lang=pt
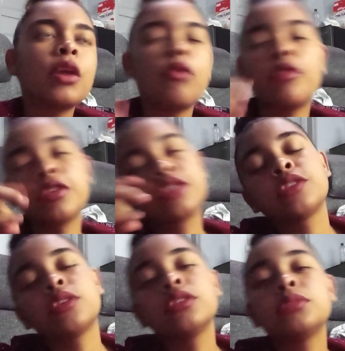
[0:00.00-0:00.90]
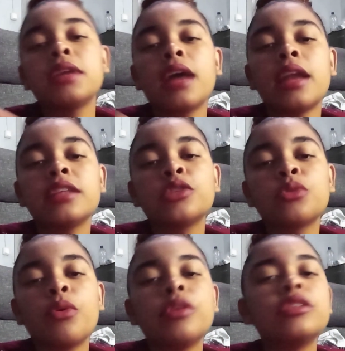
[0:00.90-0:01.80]
eu faço questão de explicar essas
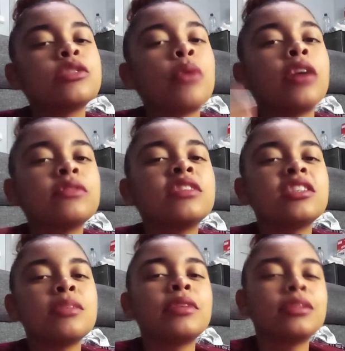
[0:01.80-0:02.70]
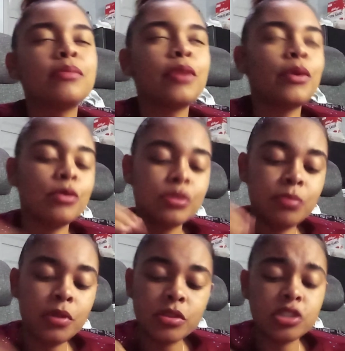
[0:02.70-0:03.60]
coisas. Eu acho que vocês já perceberam que eu
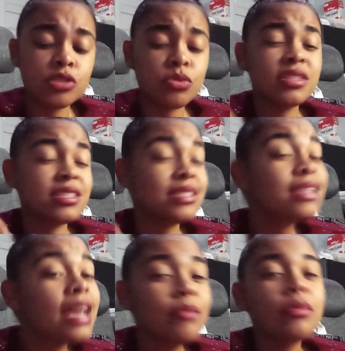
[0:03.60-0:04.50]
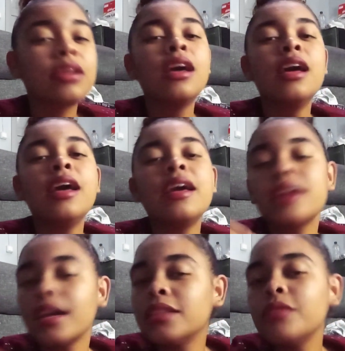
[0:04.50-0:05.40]
explico essas coisas sempre
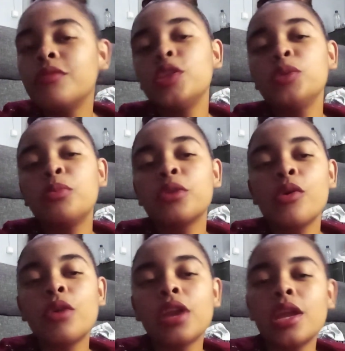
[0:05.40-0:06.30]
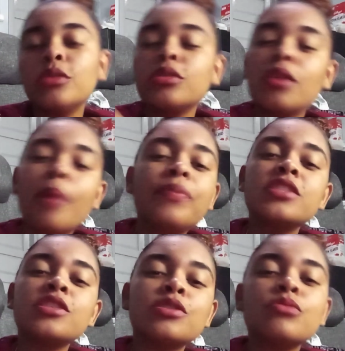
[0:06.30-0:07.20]
em cada vídeo, porque eu creio no nome
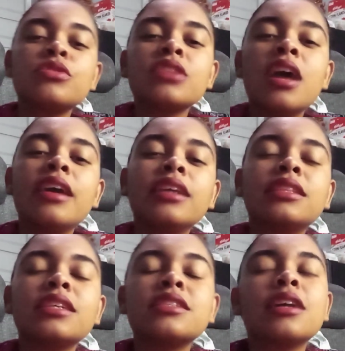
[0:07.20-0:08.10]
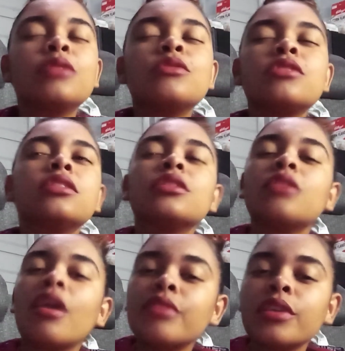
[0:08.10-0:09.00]
de Jesus que está chegando gente
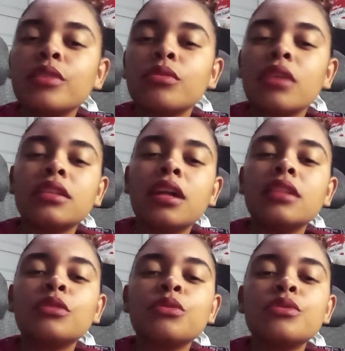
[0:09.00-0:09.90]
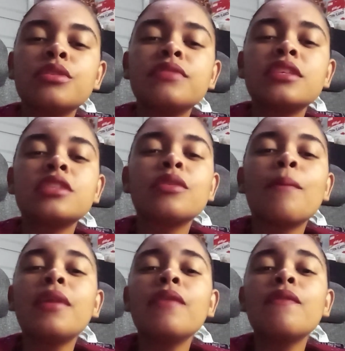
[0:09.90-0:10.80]
nova aqui no canal. Inclusive, sejam
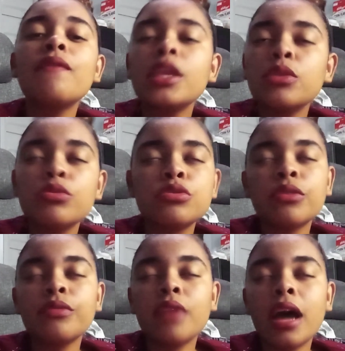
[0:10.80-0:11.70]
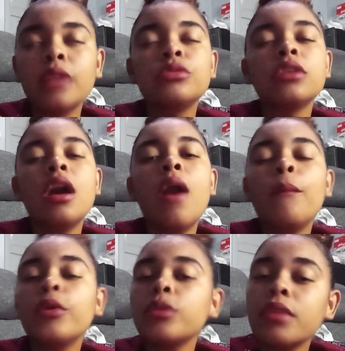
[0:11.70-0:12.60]
bem-vindos, novatos.
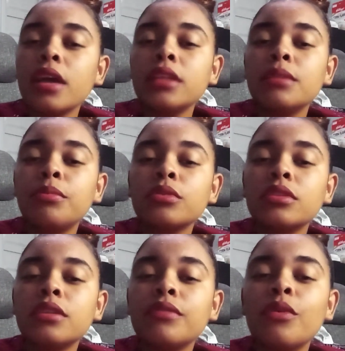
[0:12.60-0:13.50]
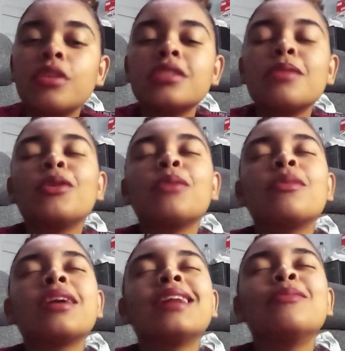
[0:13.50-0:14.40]
Muito obrigada por toda a força, muito
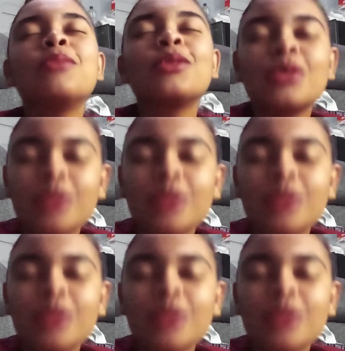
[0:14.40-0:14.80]
obrigada por